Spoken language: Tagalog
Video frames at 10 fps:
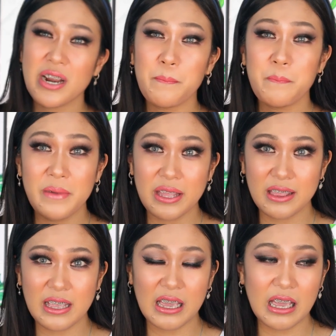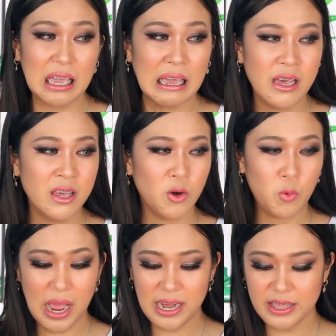parang mini
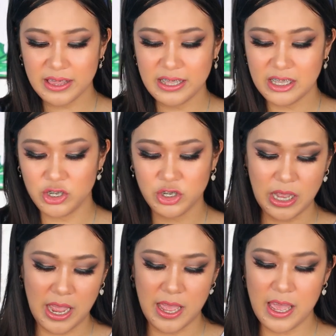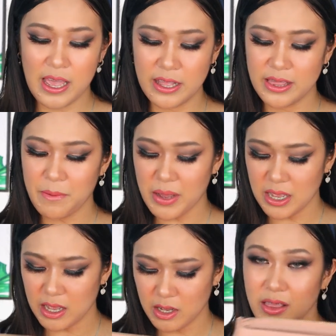wallet na din siya. And
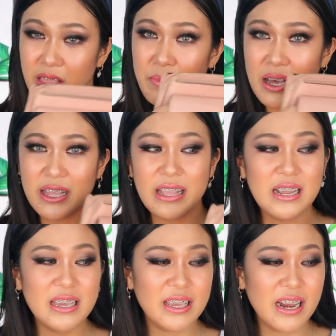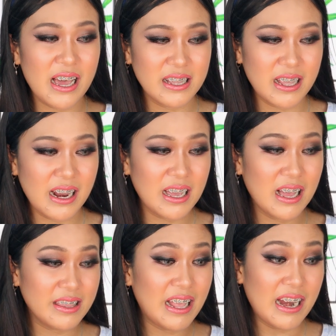napaka, napakadali niya lang
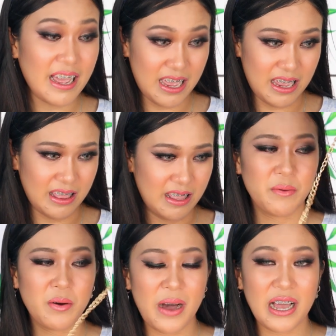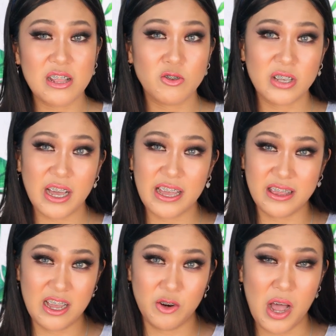talagang dalhin. Nababagay ko sa
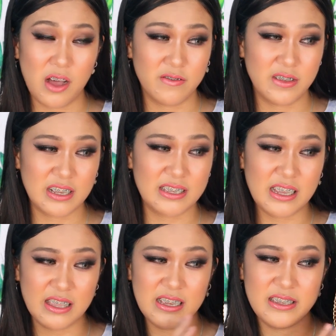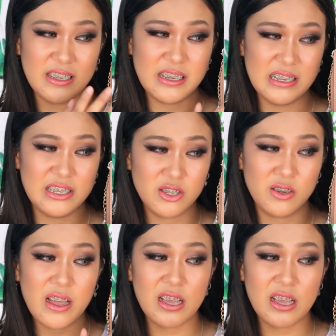kahit na anong outfit kasi this is